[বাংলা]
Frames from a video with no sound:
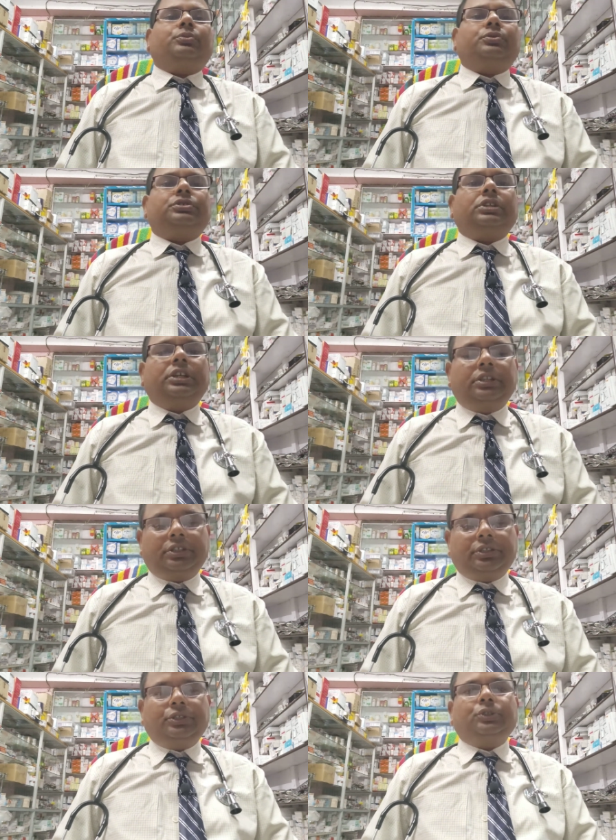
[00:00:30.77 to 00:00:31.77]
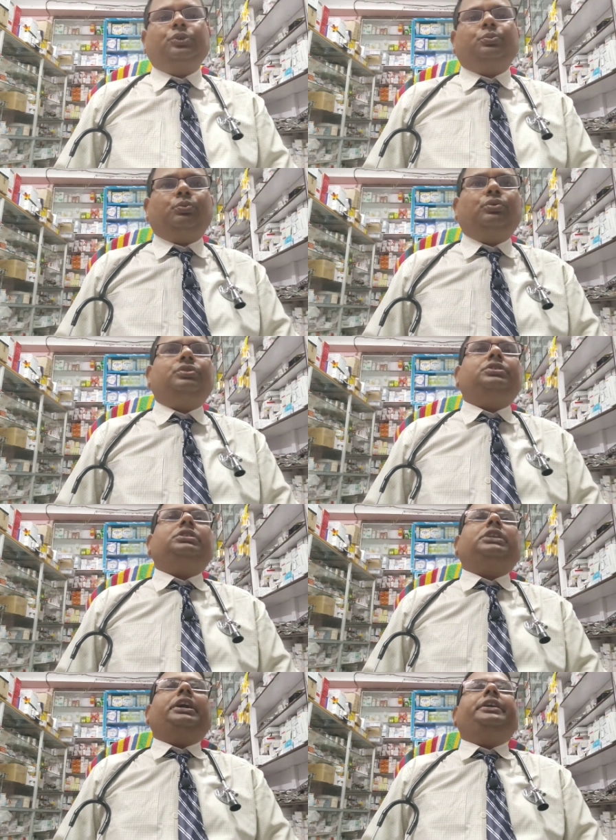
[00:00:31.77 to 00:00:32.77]
সমস্যায় ভুগছি
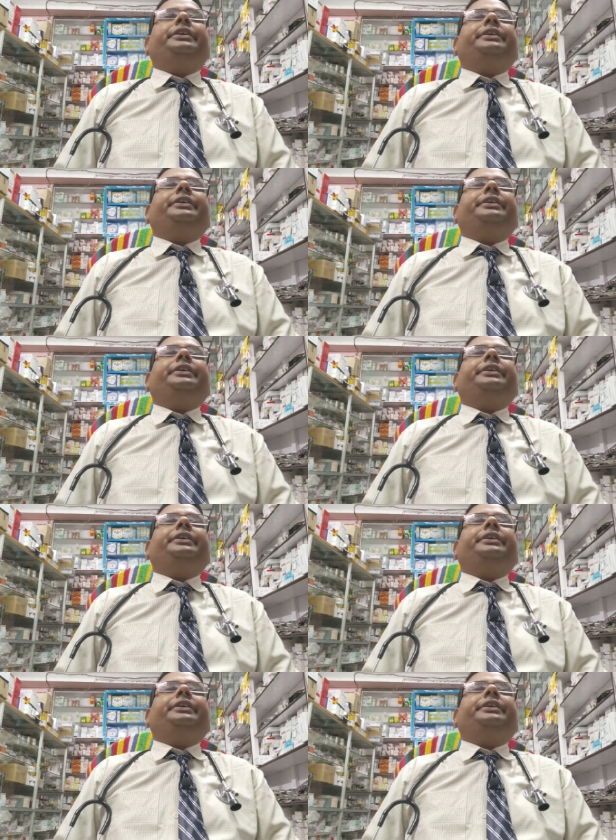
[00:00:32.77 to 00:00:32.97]
তাই